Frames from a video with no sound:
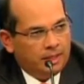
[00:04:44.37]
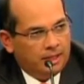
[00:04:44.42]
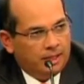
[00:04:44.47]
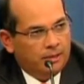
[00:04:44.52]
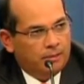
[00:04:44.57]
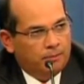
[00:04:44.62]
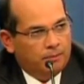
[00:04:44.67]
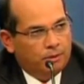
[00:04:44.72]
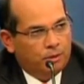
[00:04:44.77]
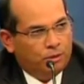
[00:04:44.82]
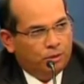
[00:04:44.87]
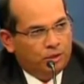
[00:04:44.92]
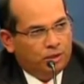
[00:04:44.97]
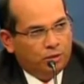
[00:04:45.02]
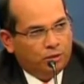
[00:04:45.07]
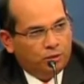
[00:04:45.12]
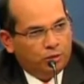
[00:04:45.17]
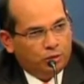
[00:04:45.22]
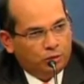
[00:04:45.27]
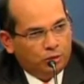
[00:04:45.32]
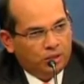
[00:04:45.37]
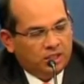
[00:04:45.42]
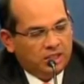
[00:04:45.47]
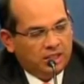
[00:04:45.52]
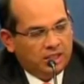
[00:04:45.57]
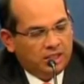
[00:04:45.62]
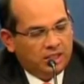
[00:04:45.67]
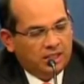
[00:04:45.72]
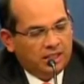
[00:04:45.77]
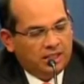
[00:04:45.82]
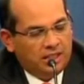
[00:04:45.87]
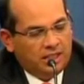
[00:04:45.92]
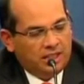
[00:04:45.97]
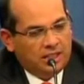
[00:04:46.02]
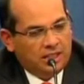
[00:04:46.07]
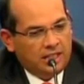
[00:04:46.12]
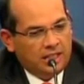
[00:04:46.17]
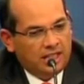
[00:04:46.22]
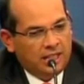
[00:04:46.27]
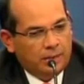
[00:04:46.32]
Eh, por lo tanto, esto es el,
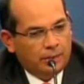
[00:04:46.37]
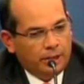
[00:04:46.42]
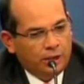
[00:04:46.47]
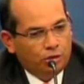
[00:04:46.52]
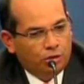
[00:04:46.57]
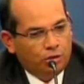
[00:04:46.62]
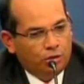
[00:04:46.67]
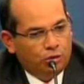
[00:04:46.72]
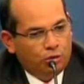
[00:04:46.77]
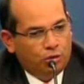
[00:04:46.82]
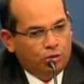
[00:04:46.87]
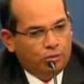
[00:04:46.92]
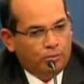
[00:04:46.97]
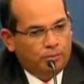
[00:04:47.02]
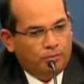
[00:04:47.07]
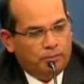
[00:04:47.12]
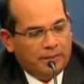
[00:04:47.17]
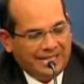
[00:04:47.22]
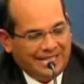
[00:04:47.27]
evento